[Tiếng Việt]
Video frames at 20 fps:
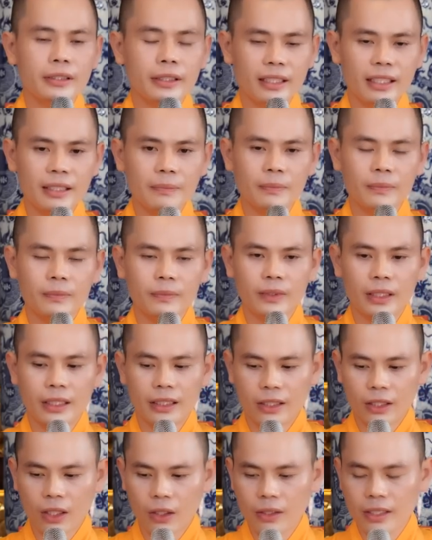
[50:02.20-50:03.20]
trực tiếp
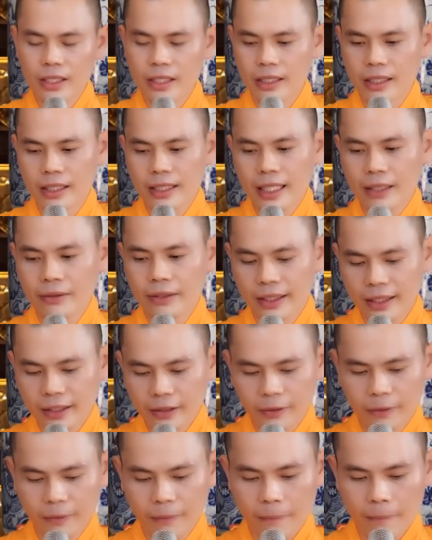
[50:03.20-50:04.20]
thì còn chửi nhau ở
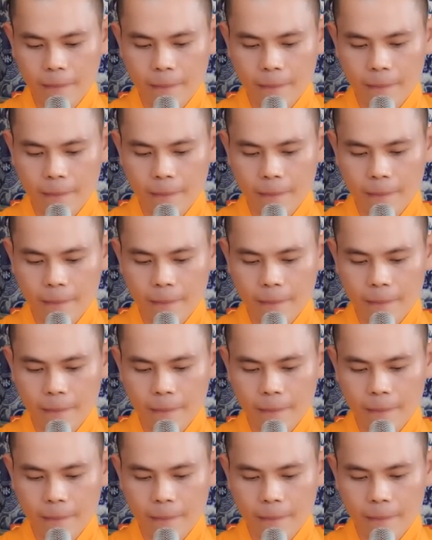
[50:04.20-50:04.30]
đâu?